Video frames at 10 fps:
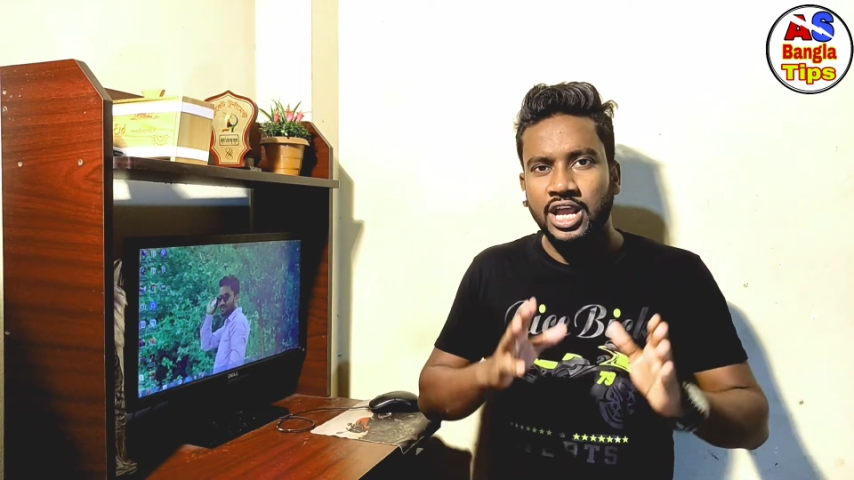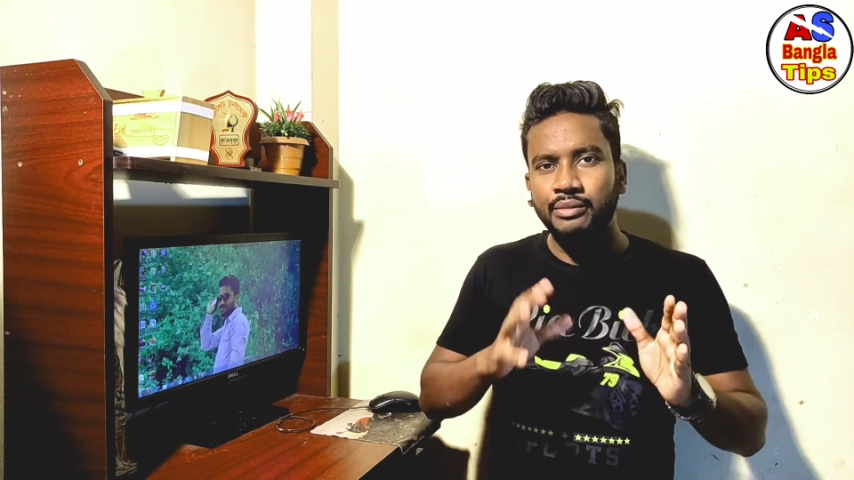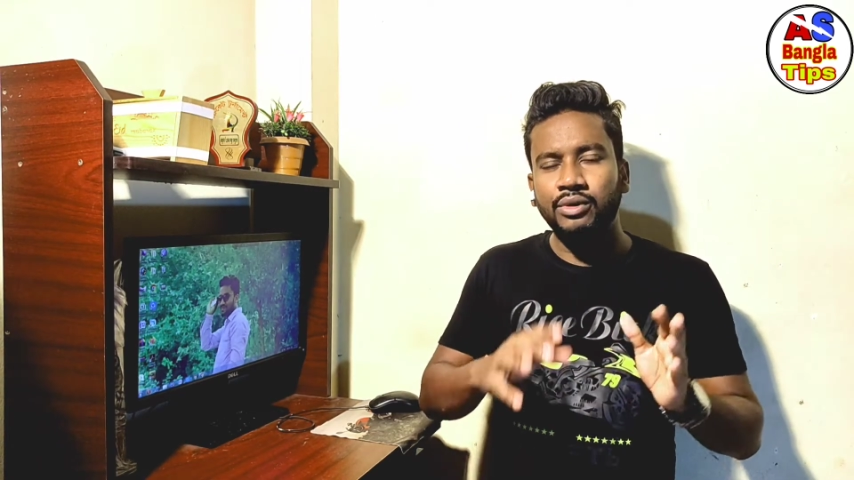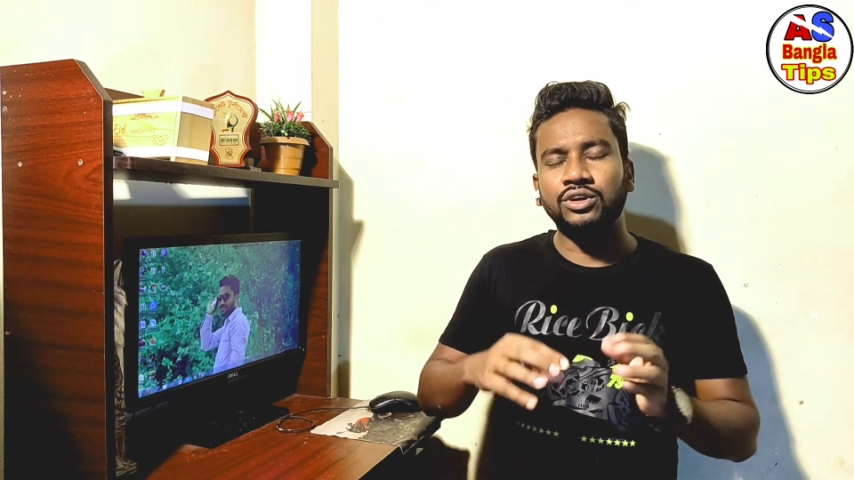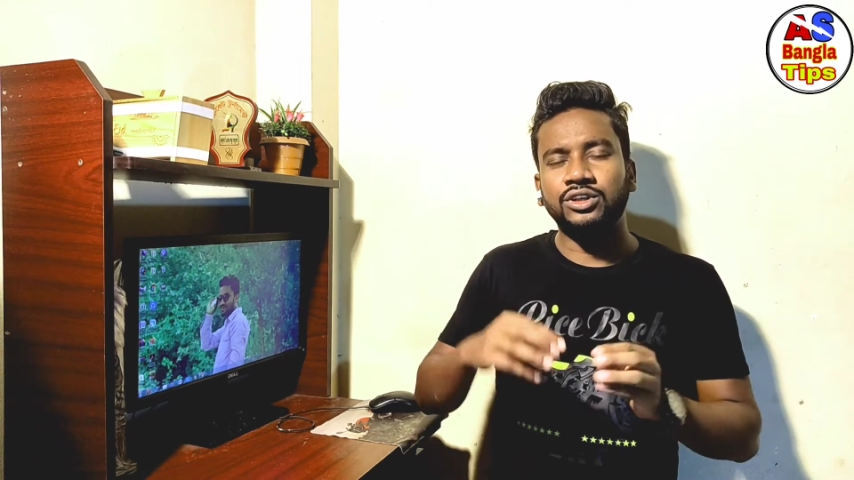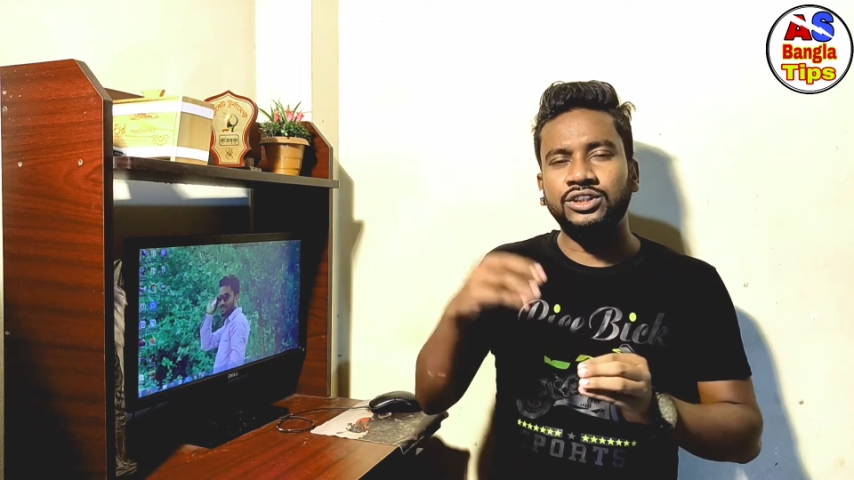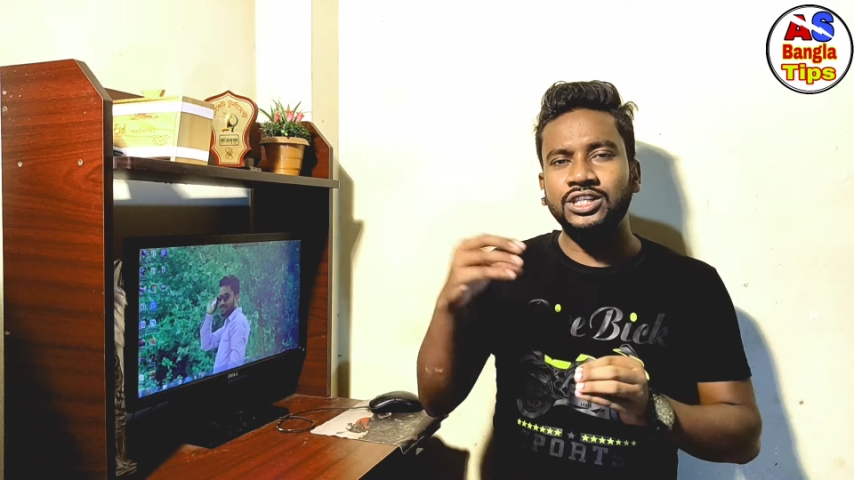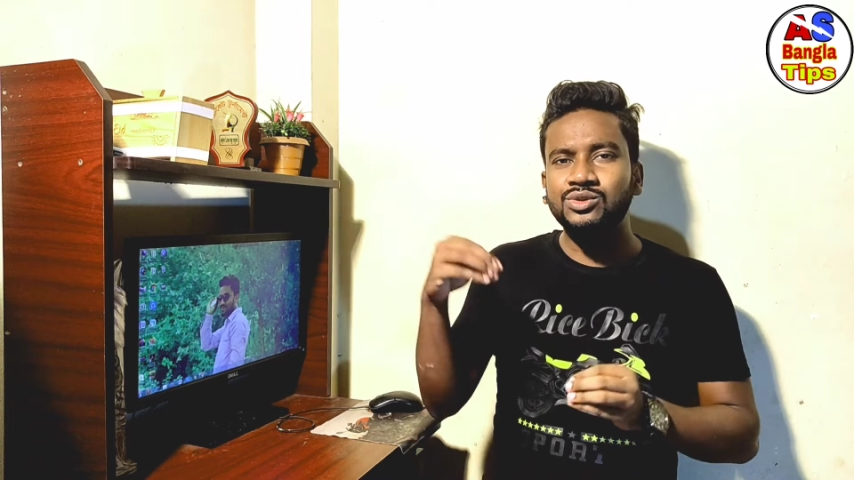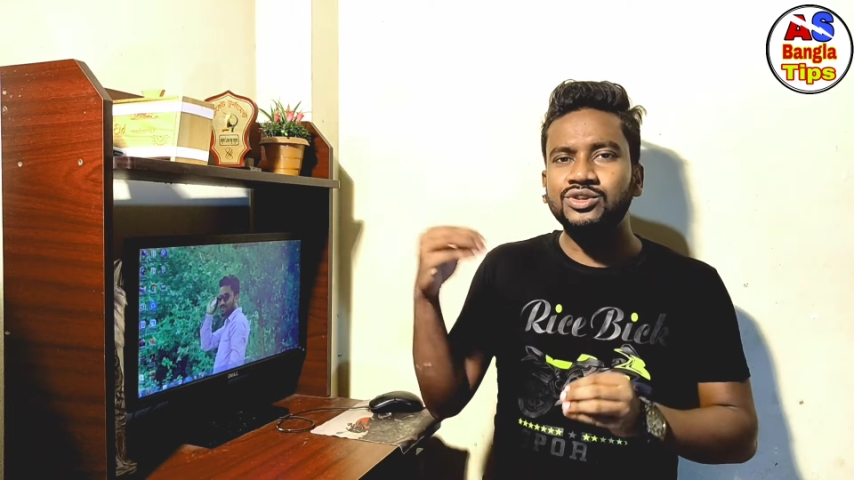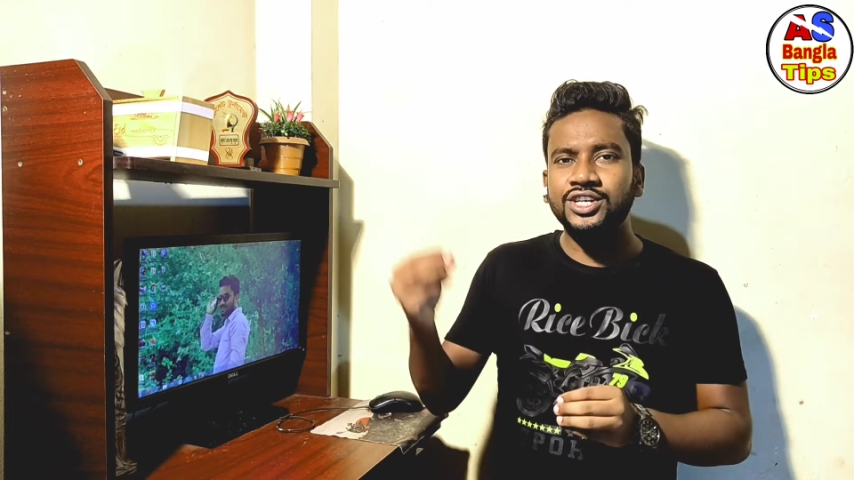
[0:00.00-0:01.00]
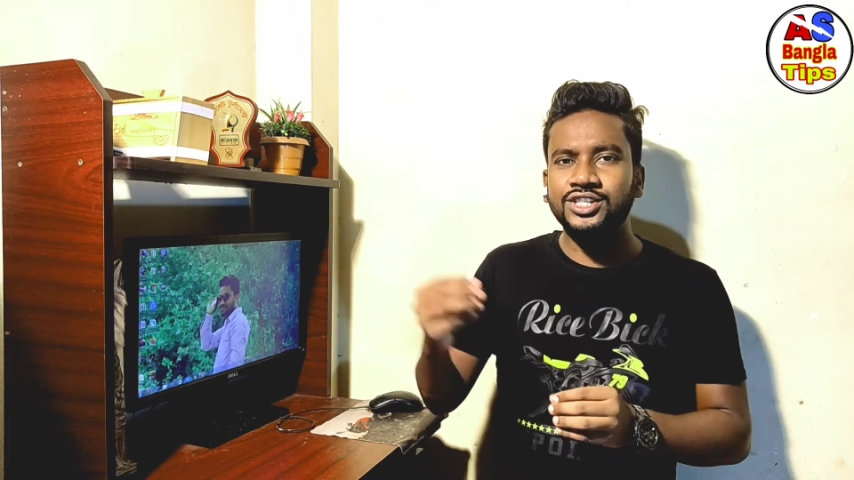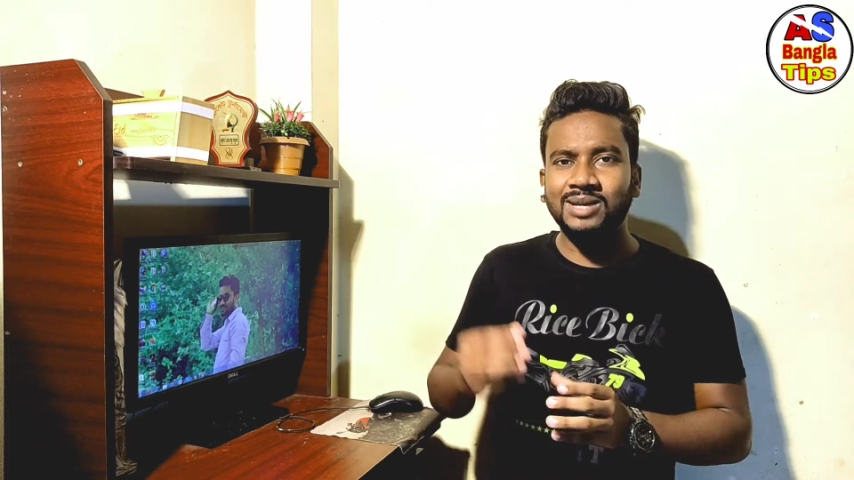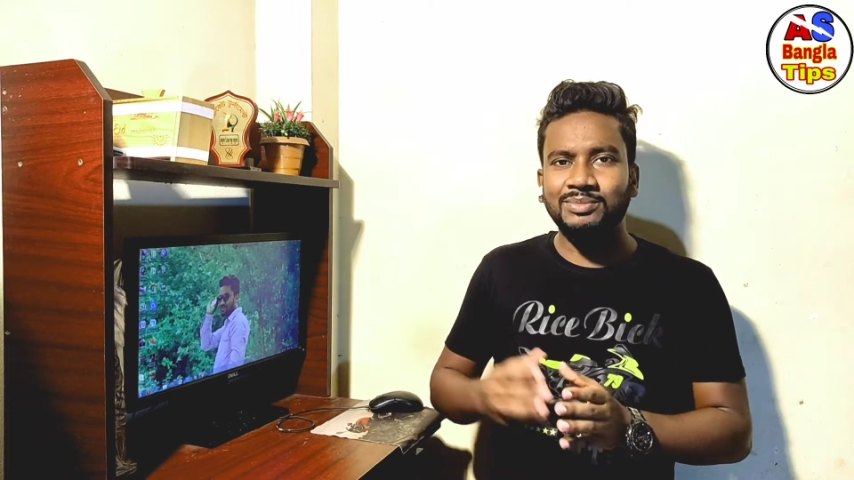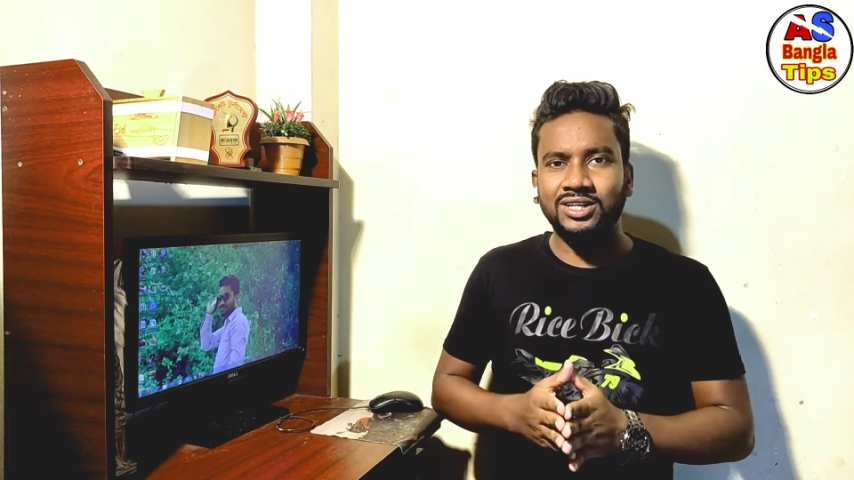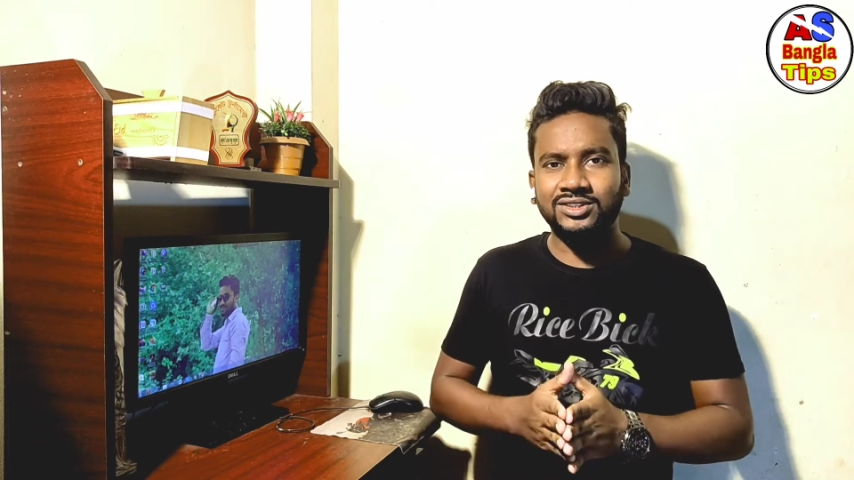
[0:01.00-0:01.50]
এবং তৃতীয় যে
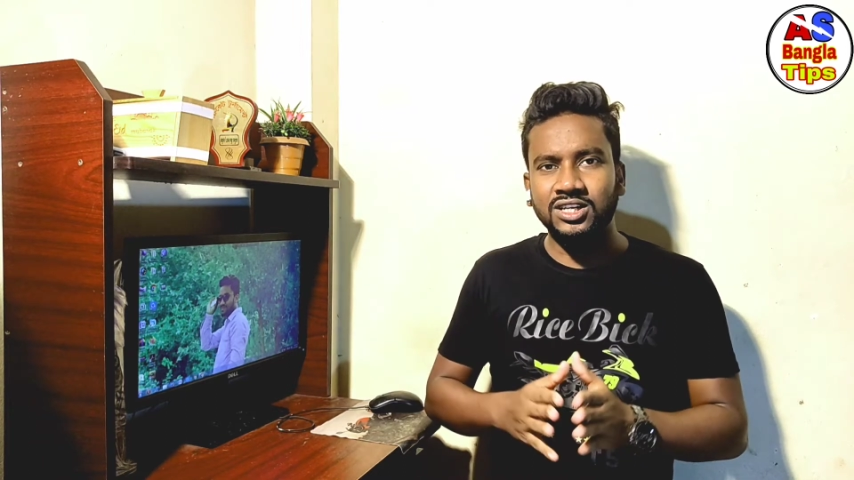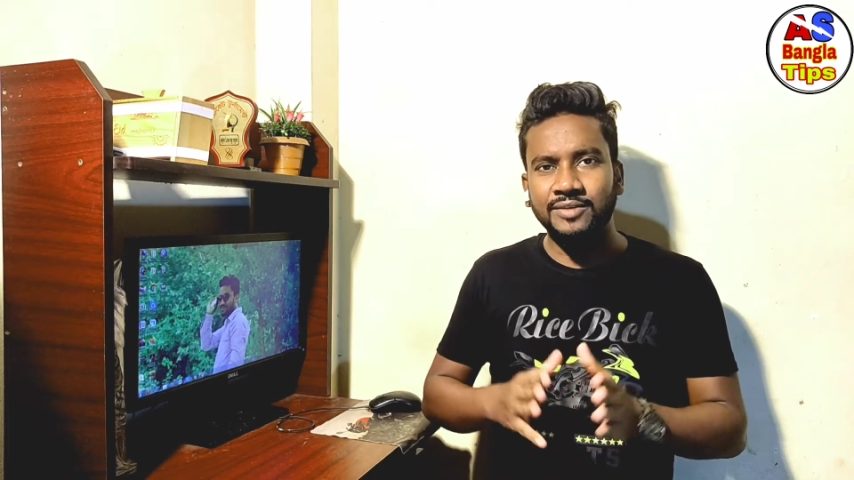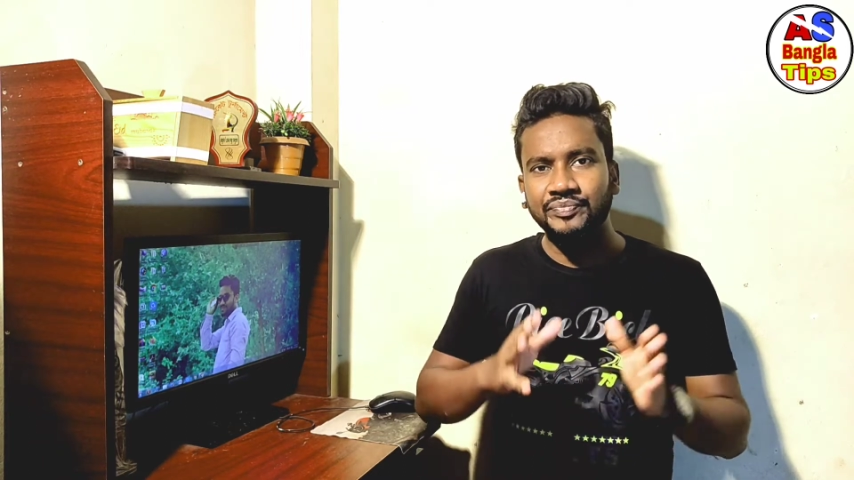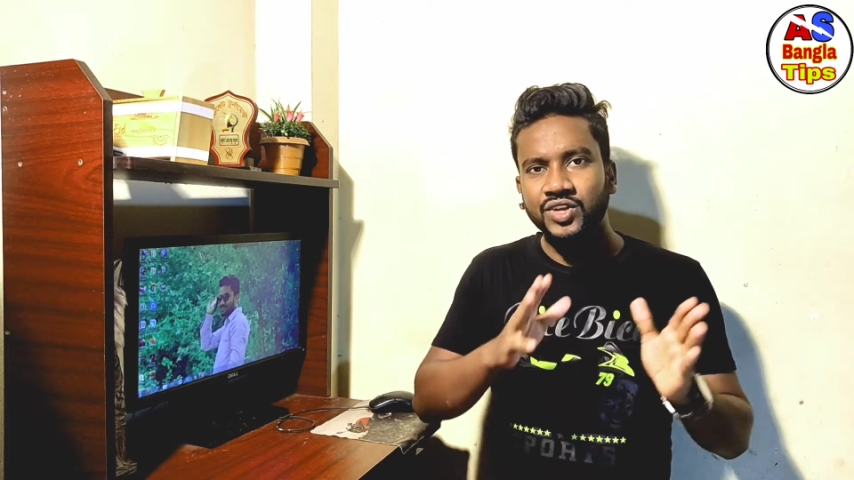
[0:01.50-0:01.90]
স্টেপটা আছে